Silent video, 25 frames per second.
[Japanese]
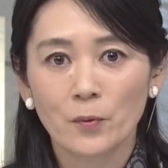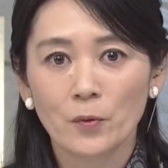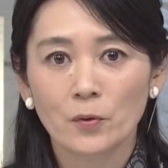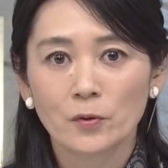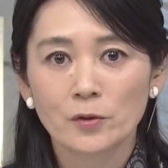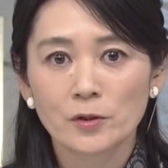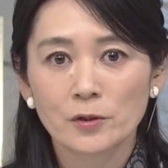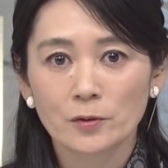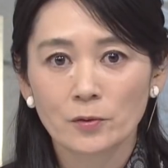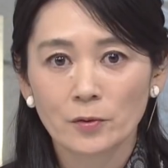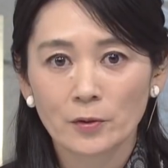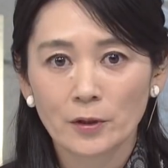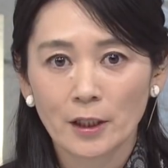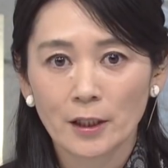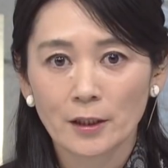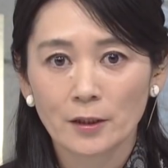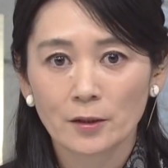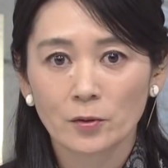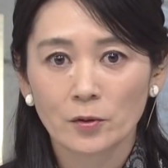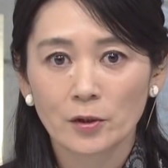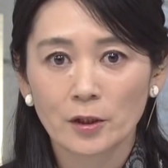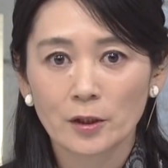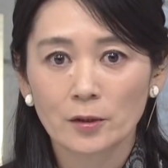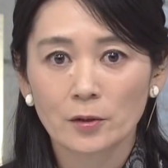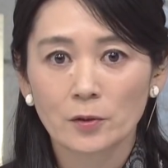首都圏
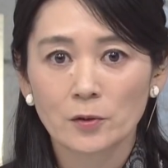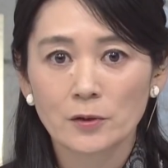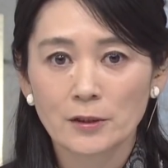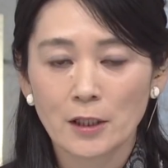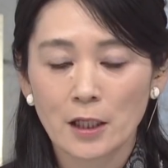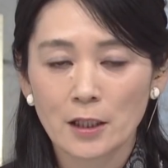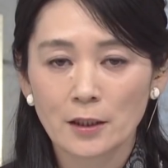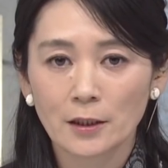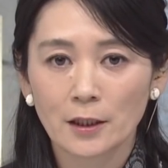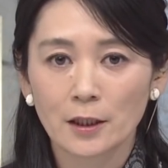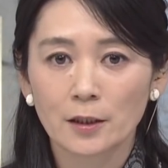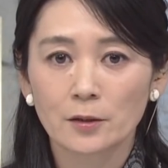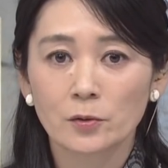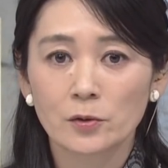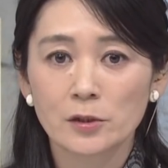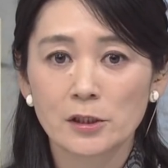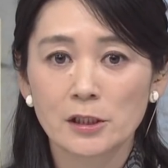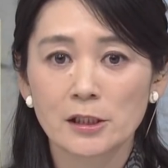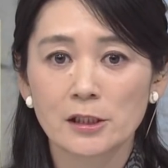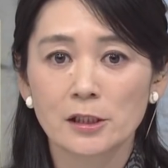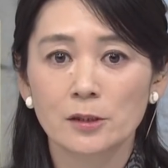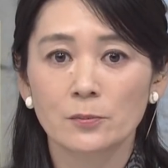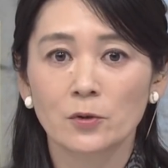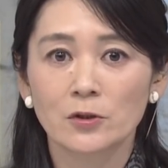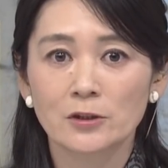の1都3県の
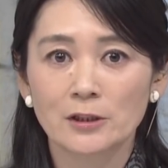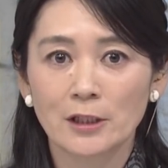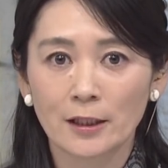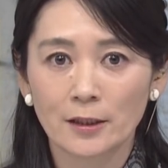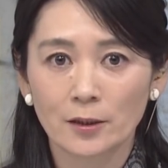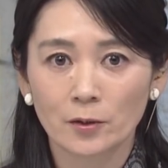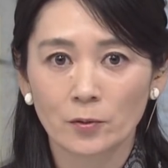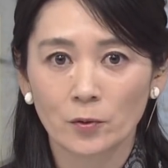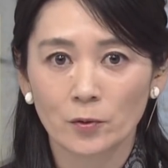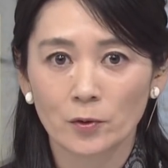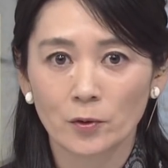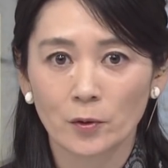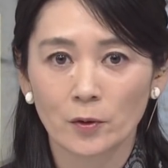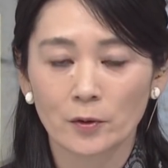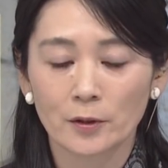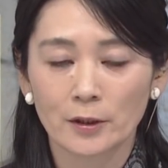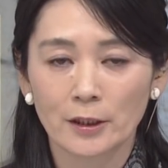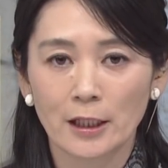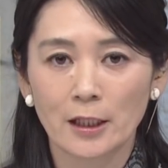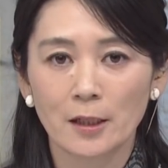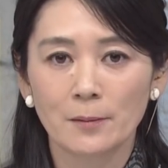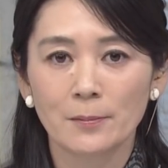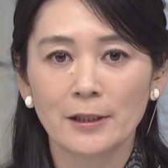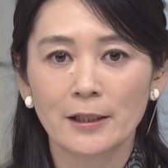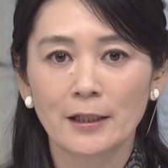知事も先ほど
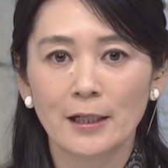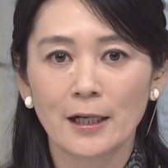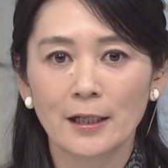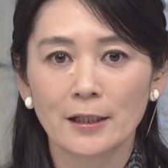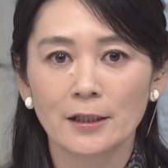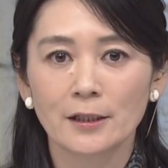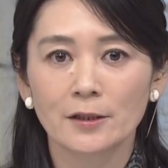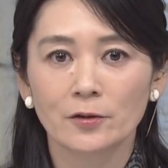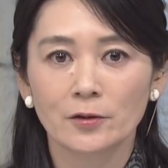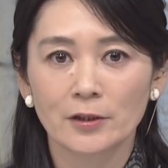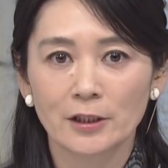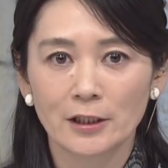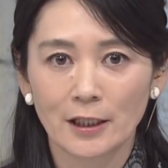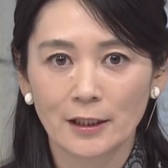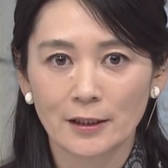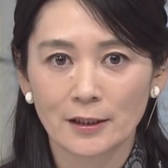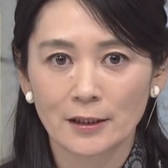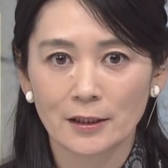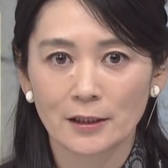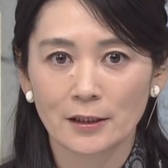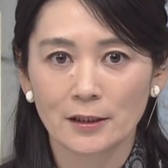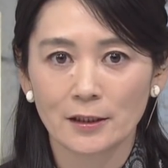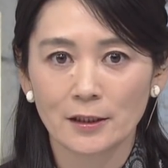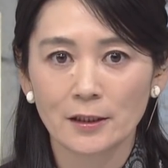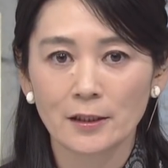テレビ会議を開
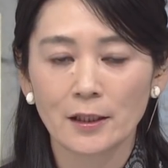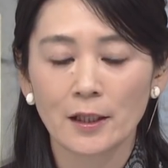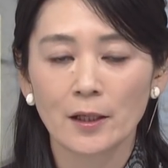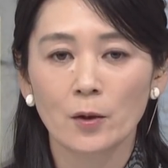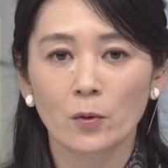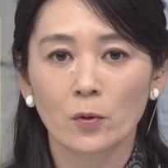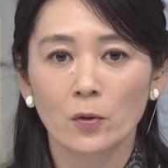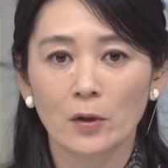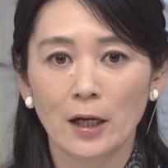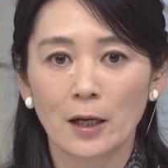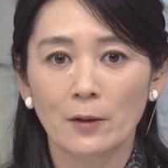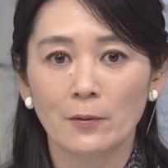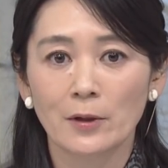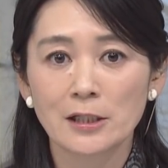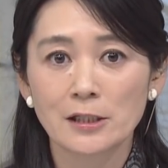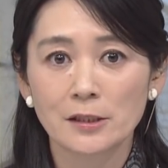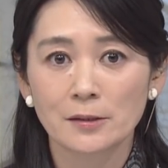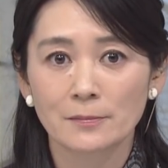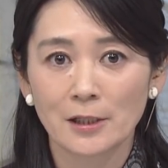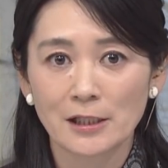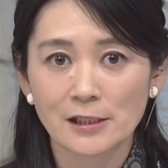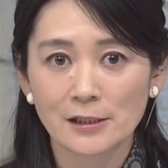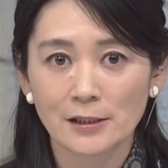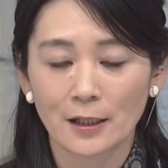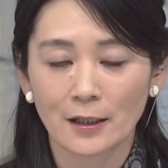き意見を交わし
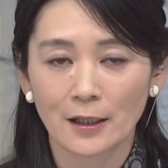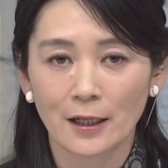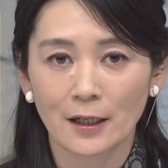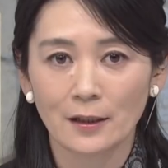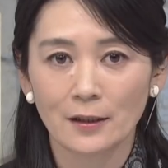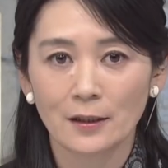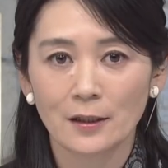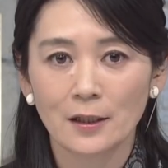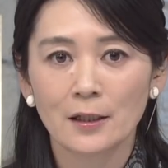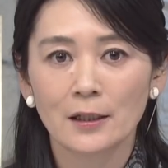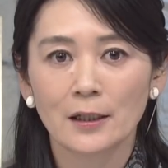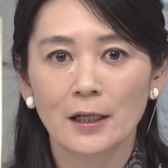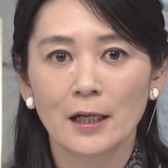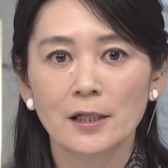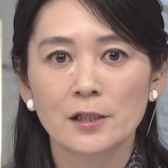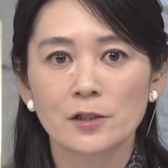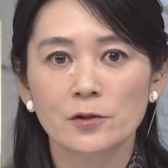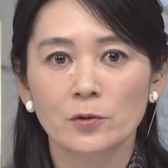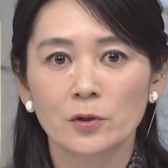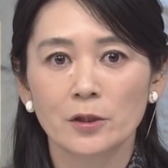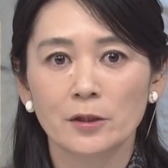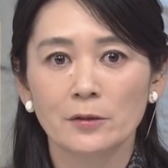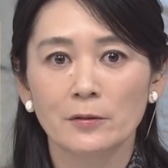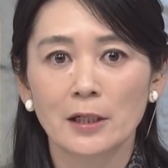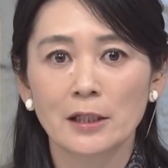ましたが解
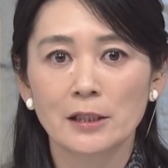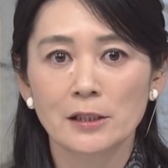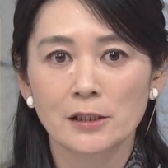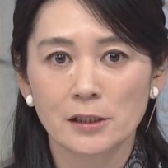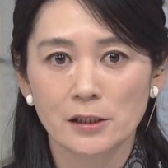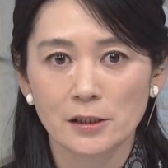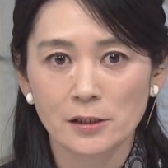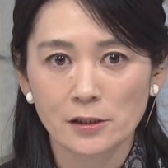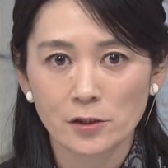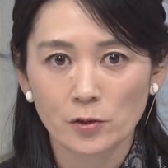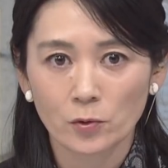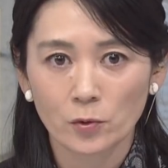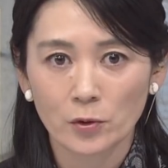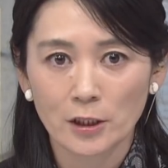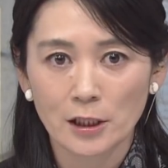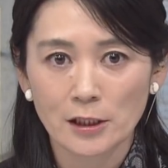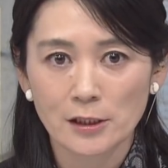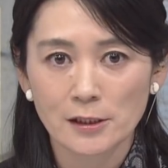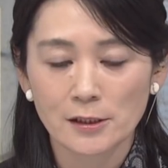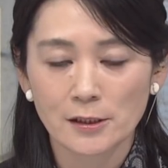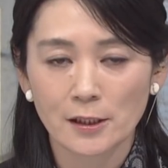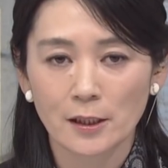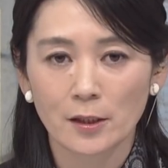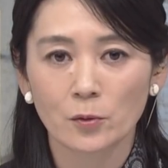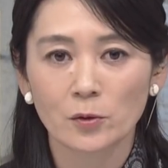除には慎重な
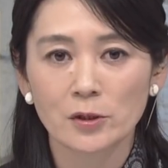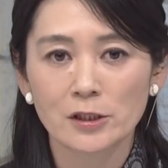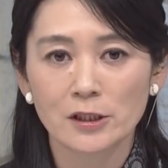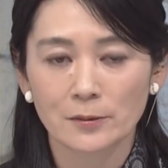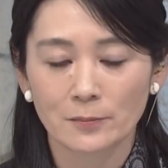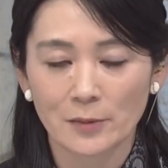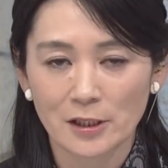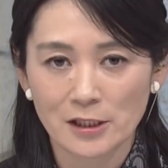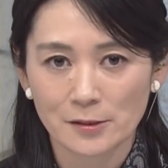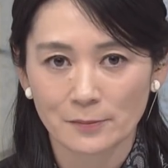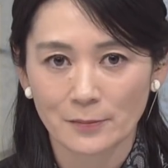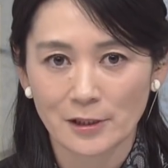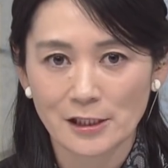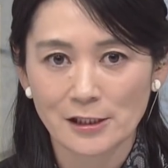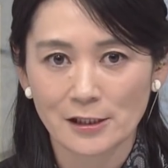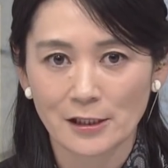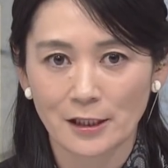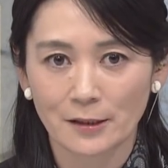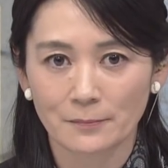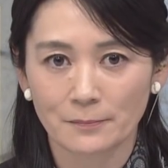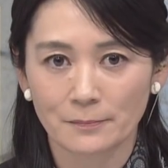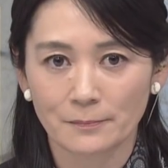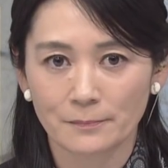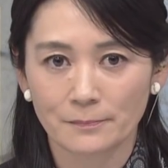姿勢を示しました